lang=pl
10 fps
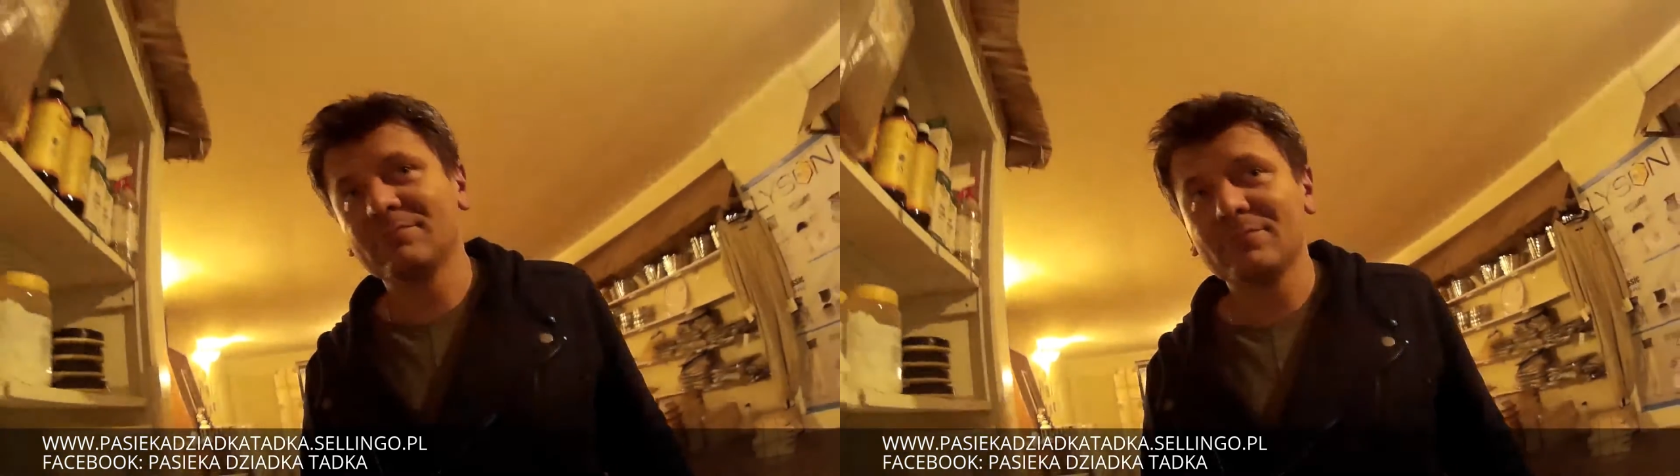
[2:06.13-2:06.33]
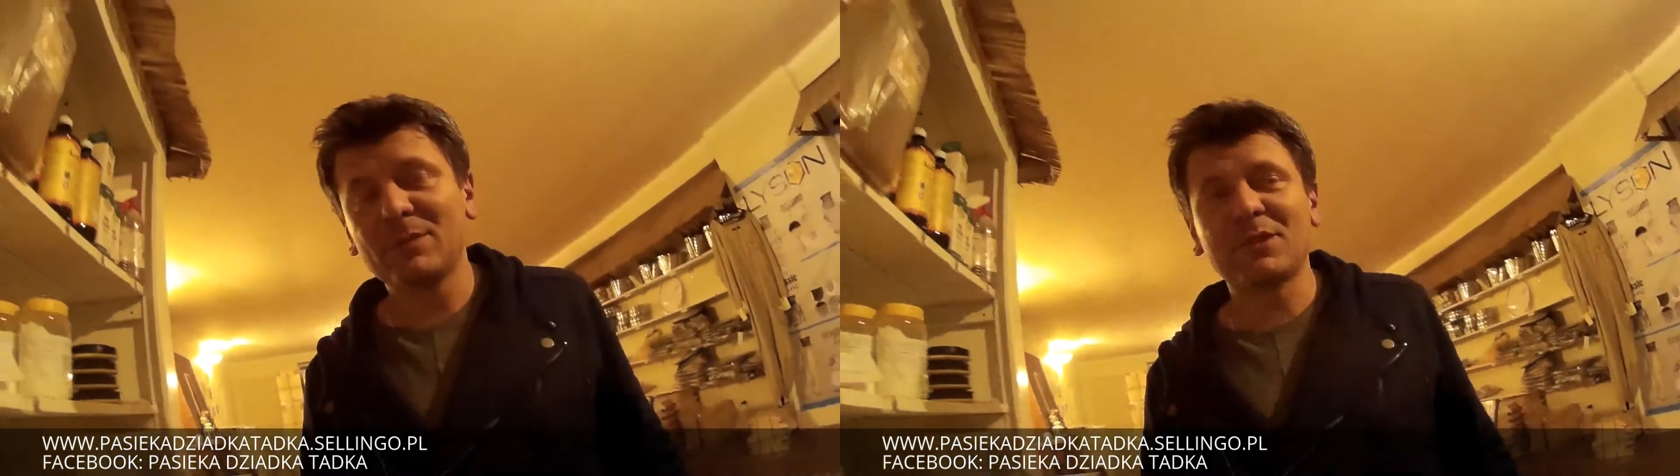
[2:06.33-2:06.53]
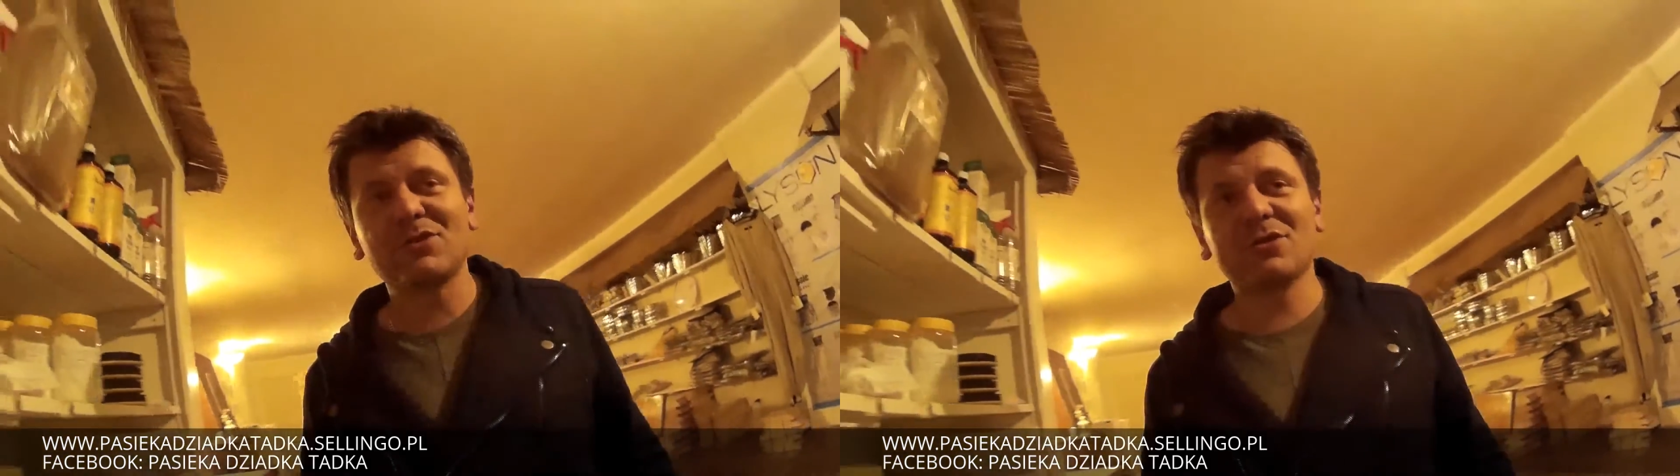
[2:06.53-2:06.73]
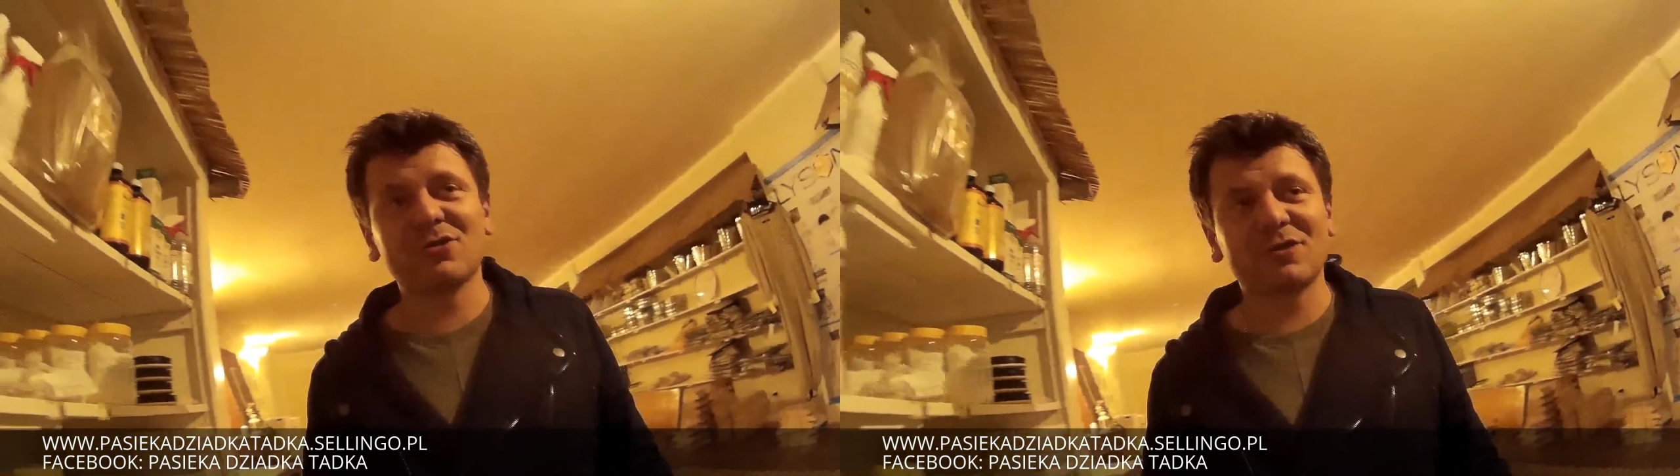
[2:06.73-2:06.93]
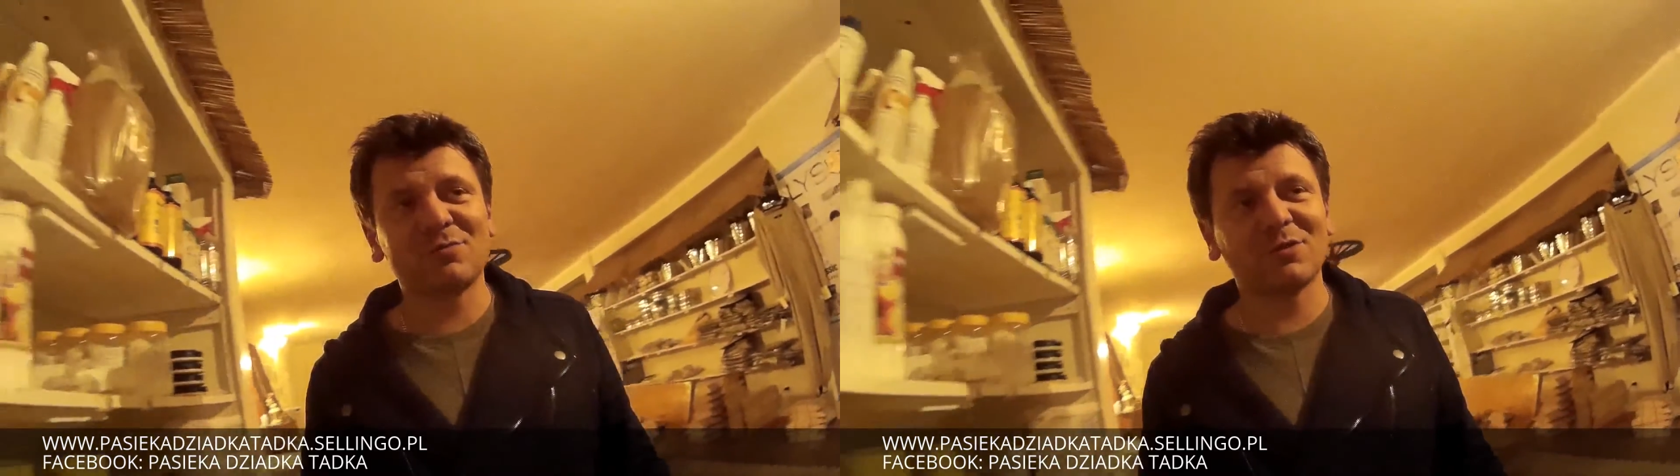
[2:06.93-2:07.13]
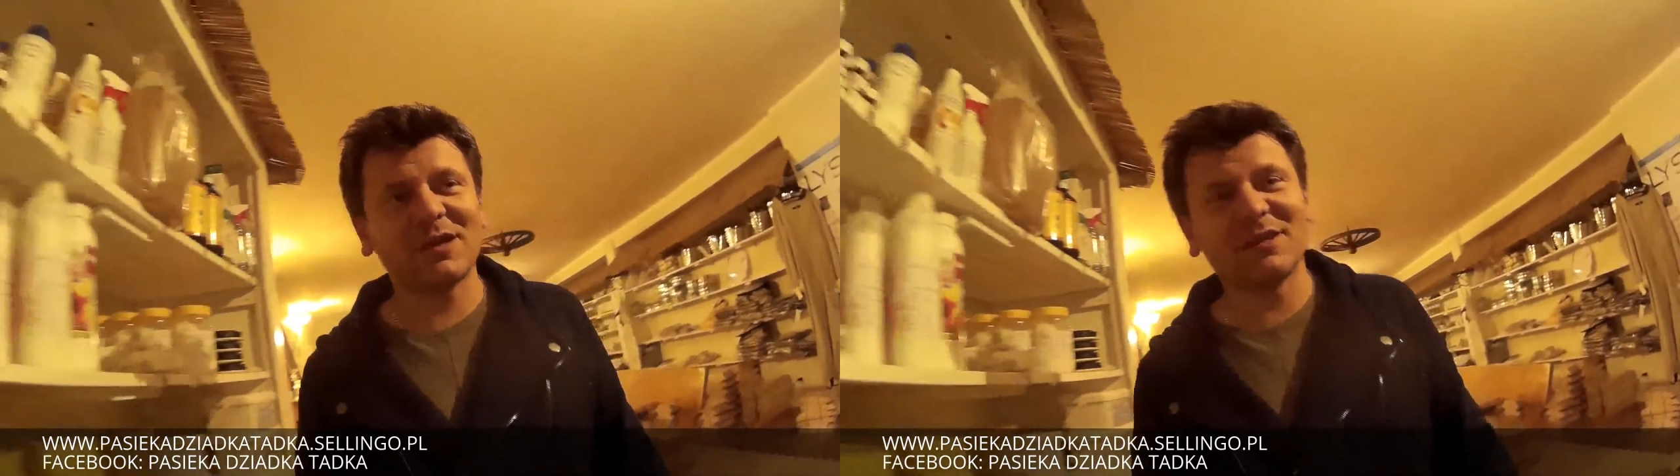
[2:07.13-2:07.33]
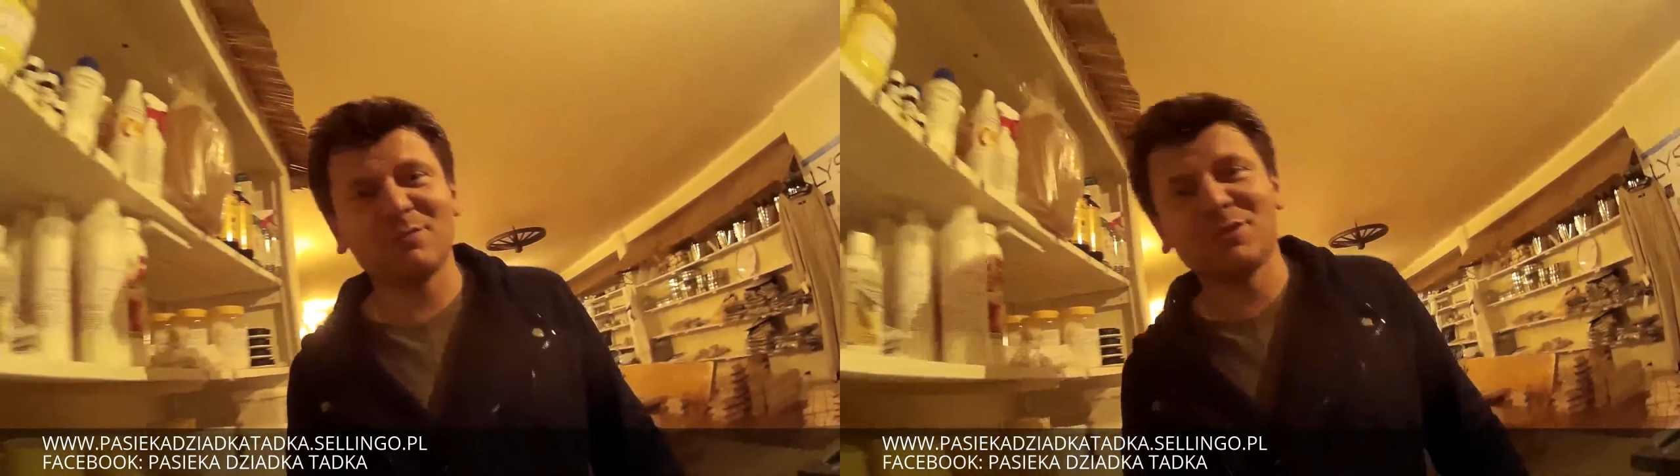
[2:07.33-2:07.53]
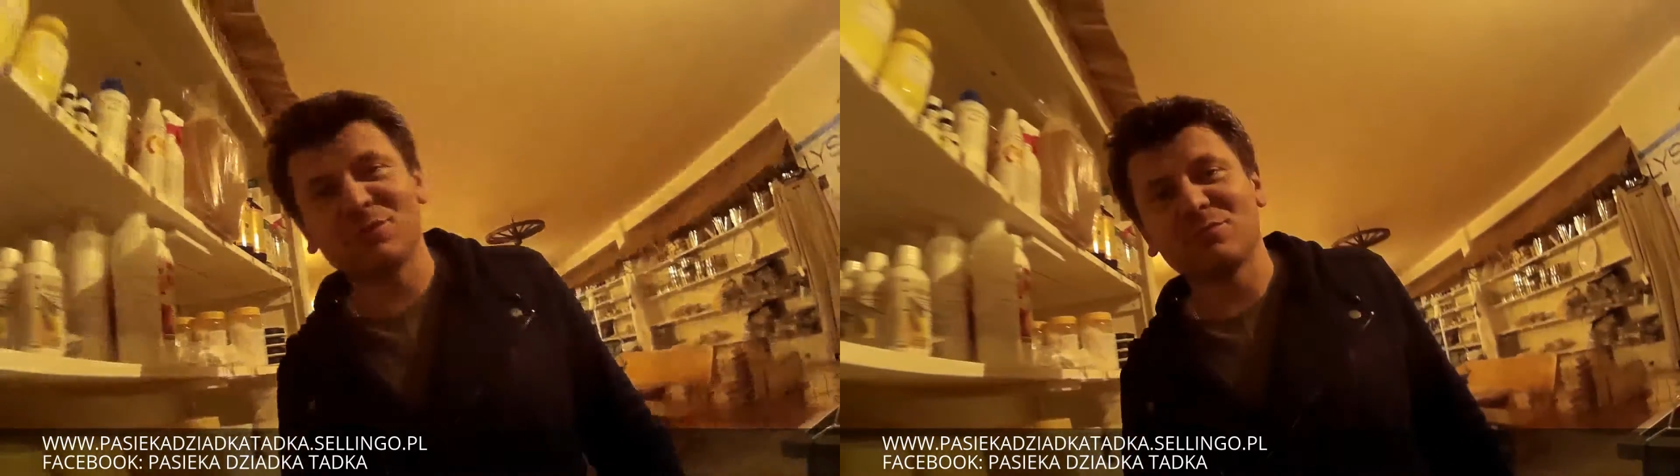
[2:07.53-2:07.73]
Mam nadzieję, że te spotkania
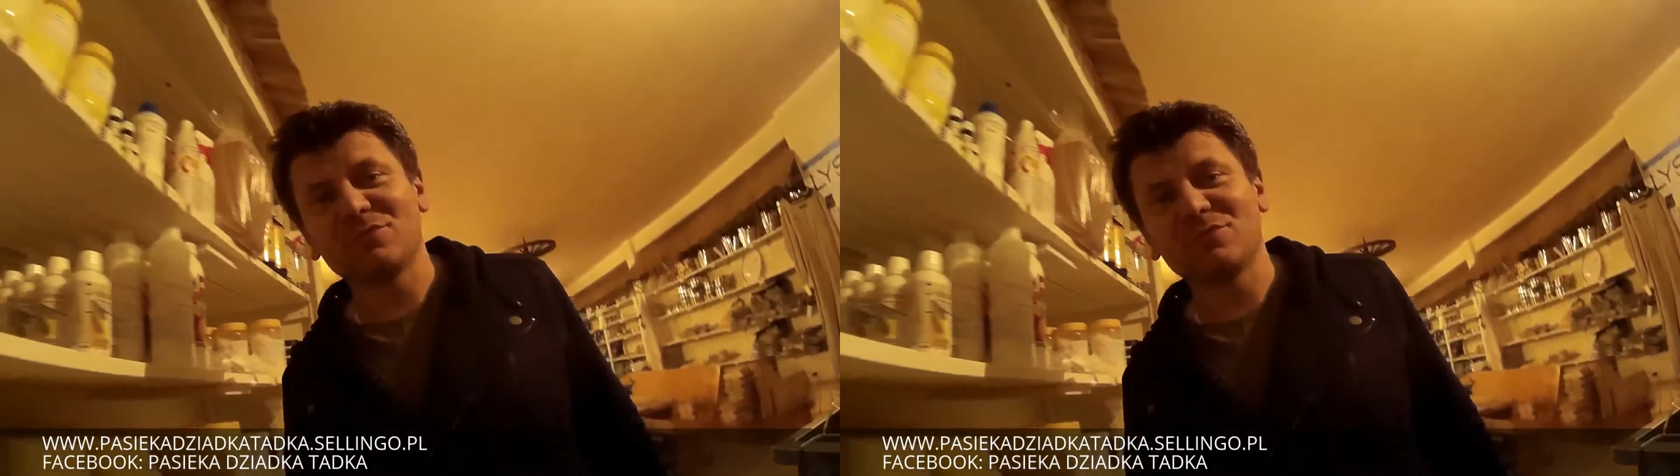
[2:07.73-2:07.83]
będą